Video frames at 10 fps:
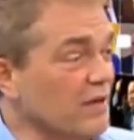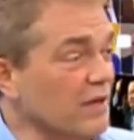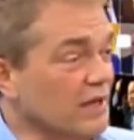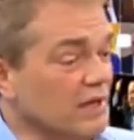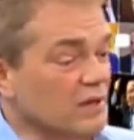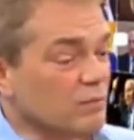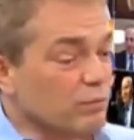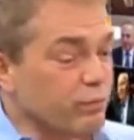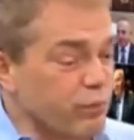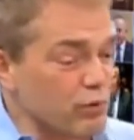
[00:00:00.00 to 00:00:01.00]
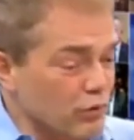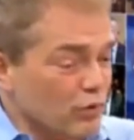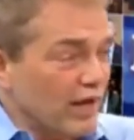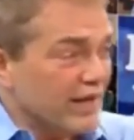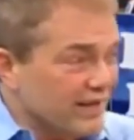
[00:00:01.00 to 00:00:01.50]
Ve
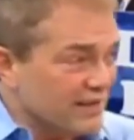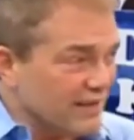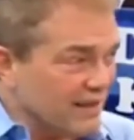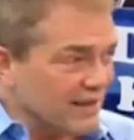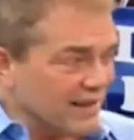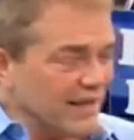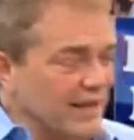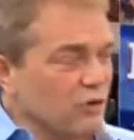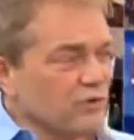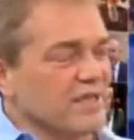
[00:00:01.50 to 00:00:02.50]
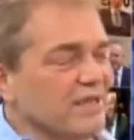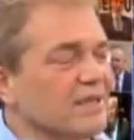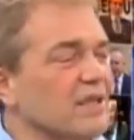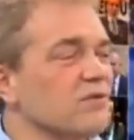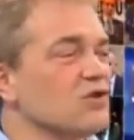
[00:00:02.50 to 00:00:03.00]
bu aygıtlarla yani özel
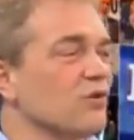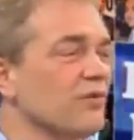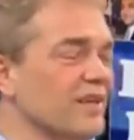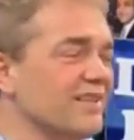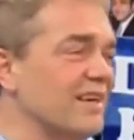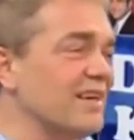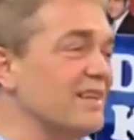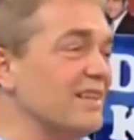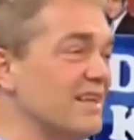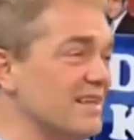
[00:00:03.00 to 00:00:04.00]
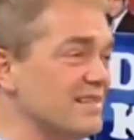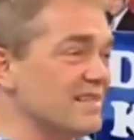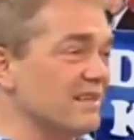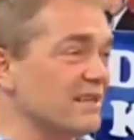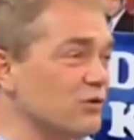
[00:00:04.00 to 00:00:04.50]
televizyon ve internetle
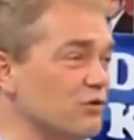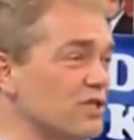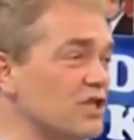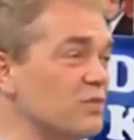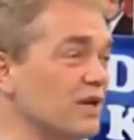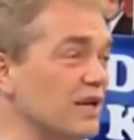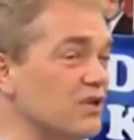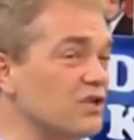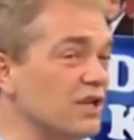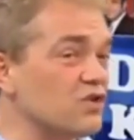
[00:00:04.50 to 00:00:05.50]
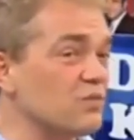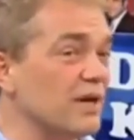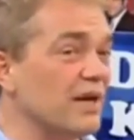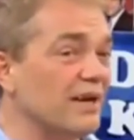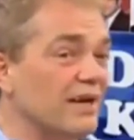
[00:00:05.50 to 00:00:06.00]
insanların yüzleşme,
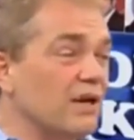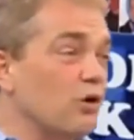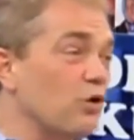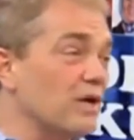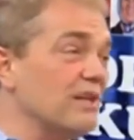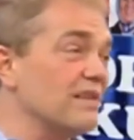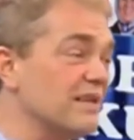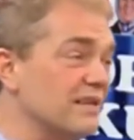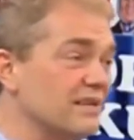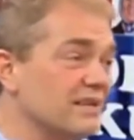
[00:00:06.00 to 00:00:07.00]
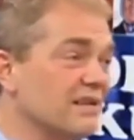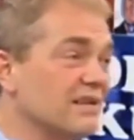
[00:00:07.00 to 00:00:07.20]
karşılaşma oranları